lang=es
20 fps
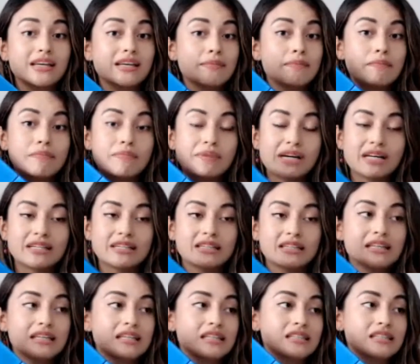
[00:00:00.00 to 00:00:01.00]
en
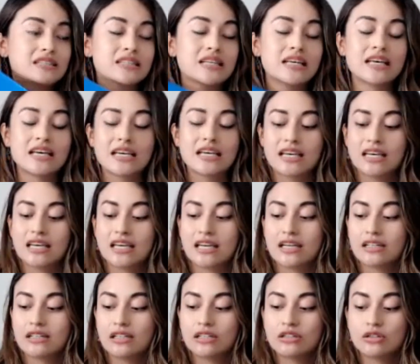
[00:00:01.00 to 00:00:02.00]
parques,
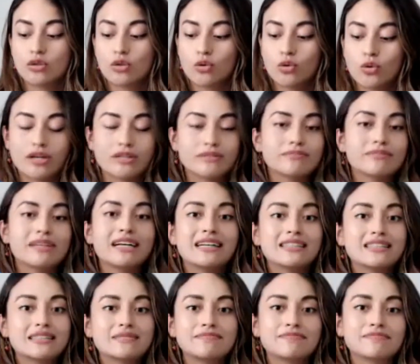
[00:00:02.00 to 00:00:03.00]
en, en todo lugar, me
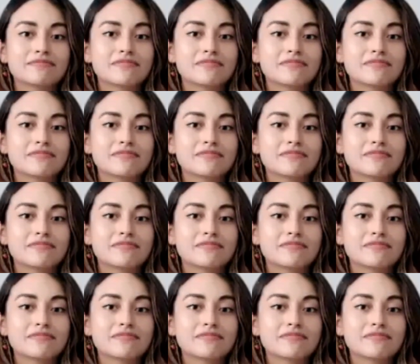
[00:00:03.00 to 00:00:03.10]
encanta.